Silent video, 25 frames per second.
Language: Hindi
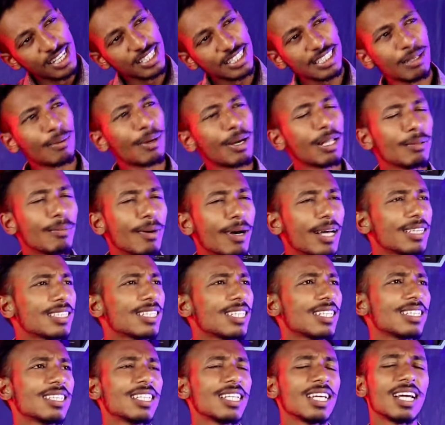इसके बाद
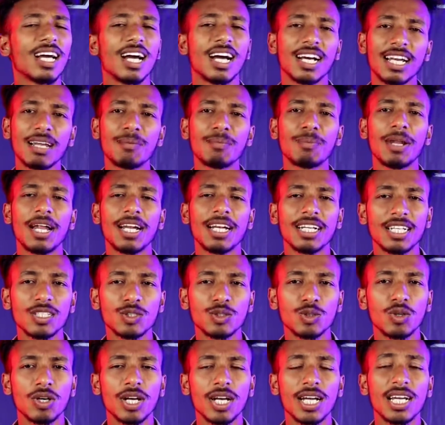बात करते हैं अगला प्लान का
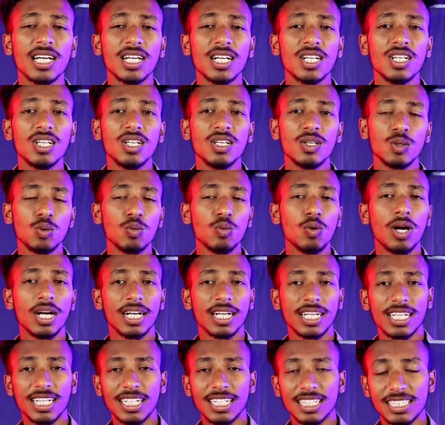जो है टू
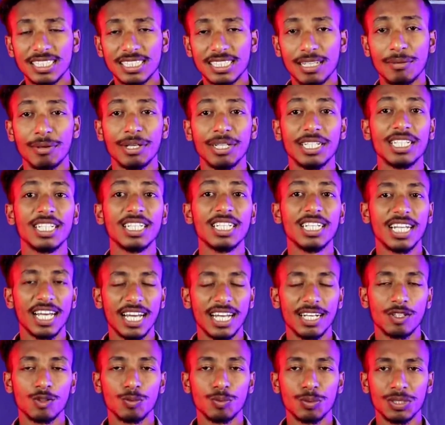हंड्रेड सेवेंटी
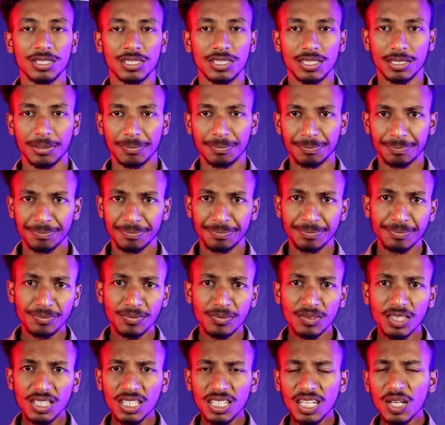नाइन रुपीज़ का
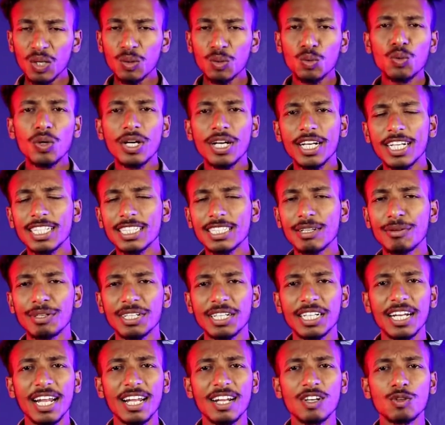टू हंड्रेड
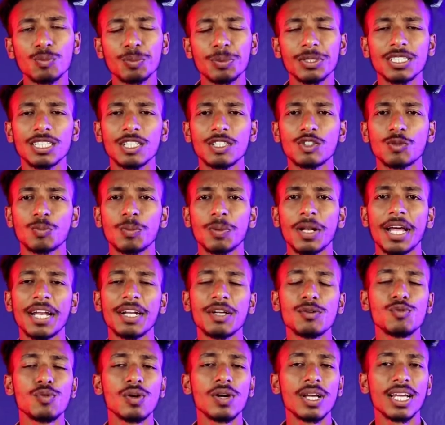सेवेंटी नाइन रुपीज़ का जो
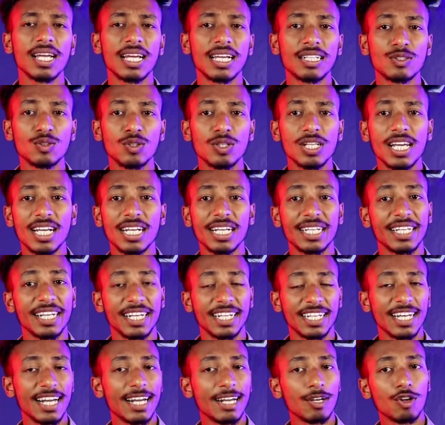प्लान है वो एक्चुअली एक
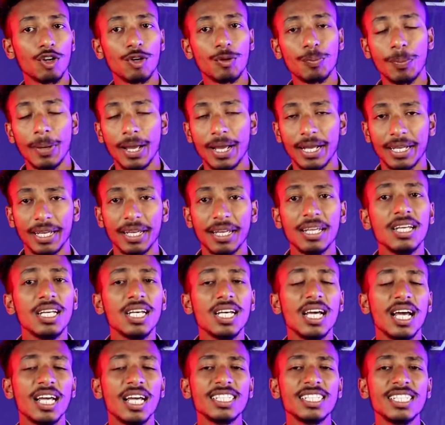डेटा एड ऑन पैक है
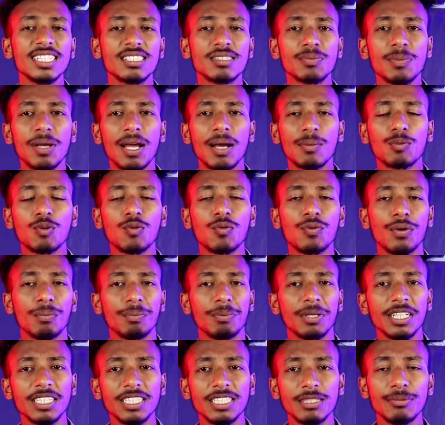इसमें आपको
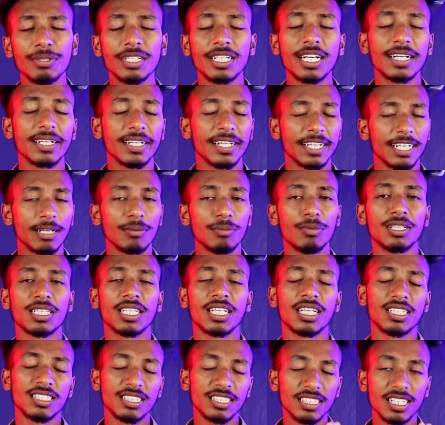फिफ्टीन जी का डेटा
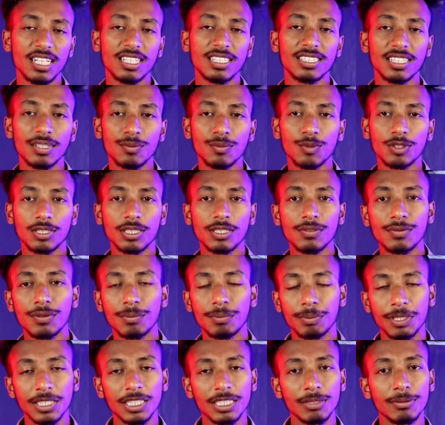मिलता है जी हाँ सिर्फ और सिर्फ
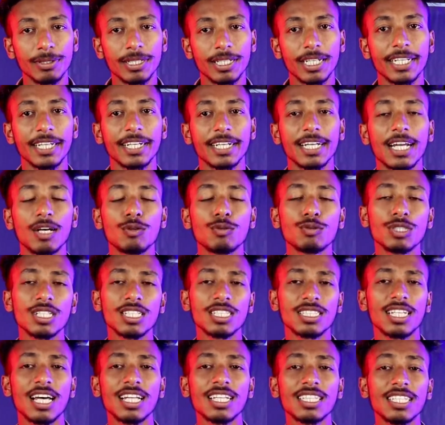फिफ्टीन जी का डेटा
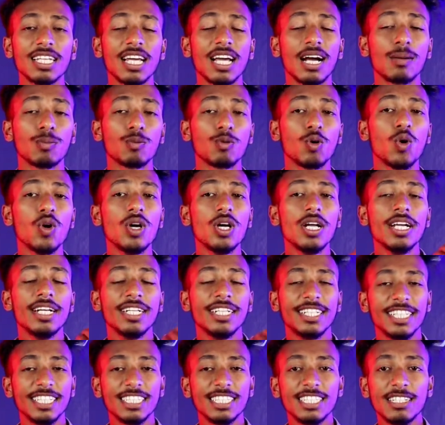उसके साथ ही आपको
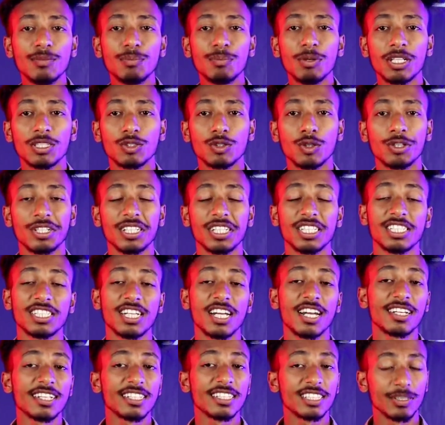डिजनी प्लस
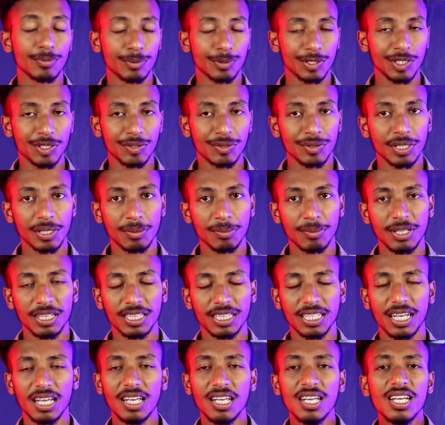हॉटस्टार का सब्सक्रिप्शन
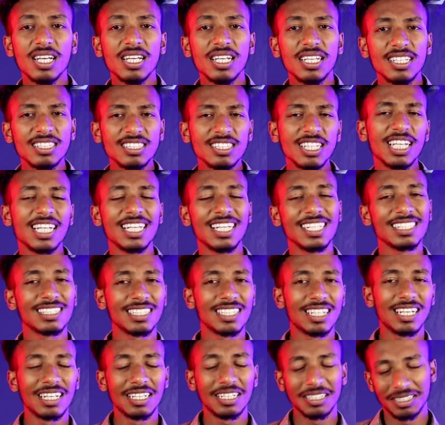मिलता है इसीलिए
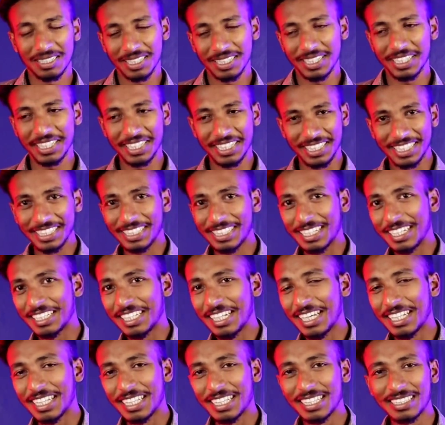इसका रेट इतना
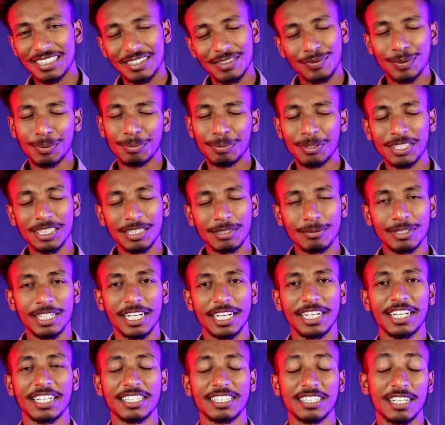ज़्यादा है सिर्फ फिफ्टीन जी
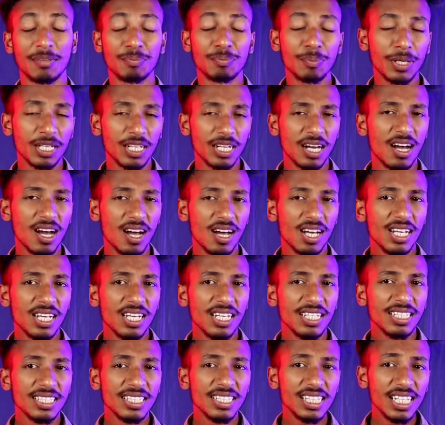डेटा के साथ बट हाँ
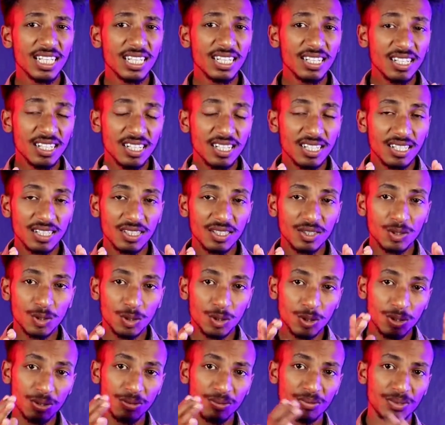ये
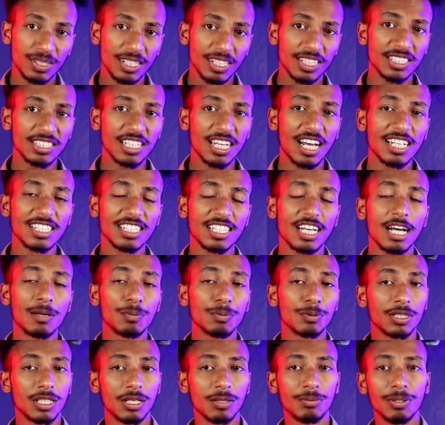रिचार्ज
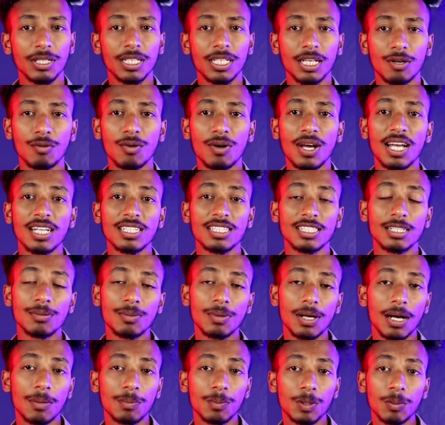आप तभी करवाएं
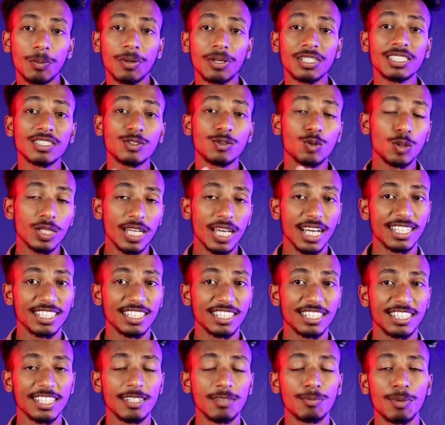जब आपके पास कोई
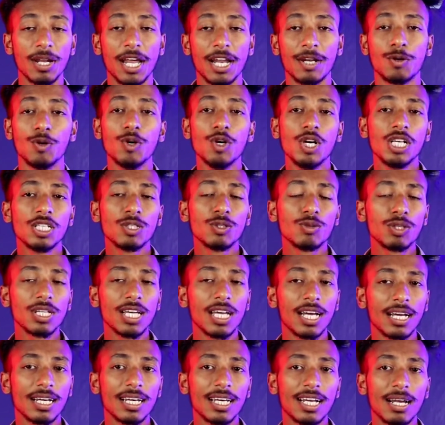एग्जिस्टिंग प्लान हो
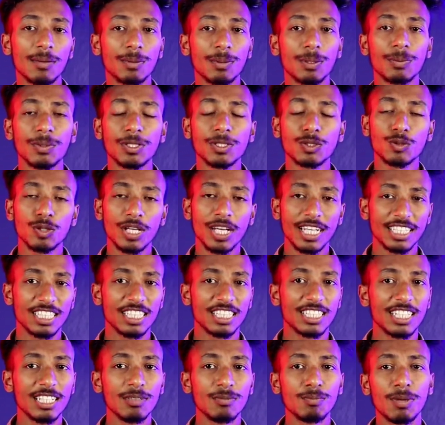क्योंकि अगर आपके पास कोई
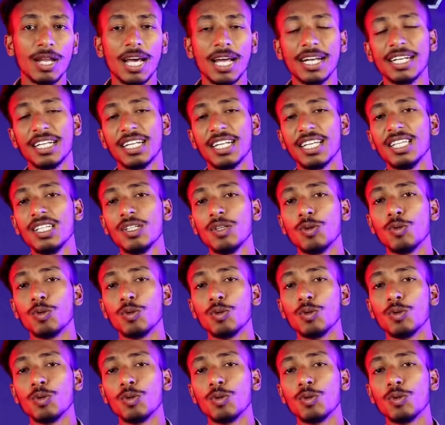एग्जिस्टिंग प्लान नहीं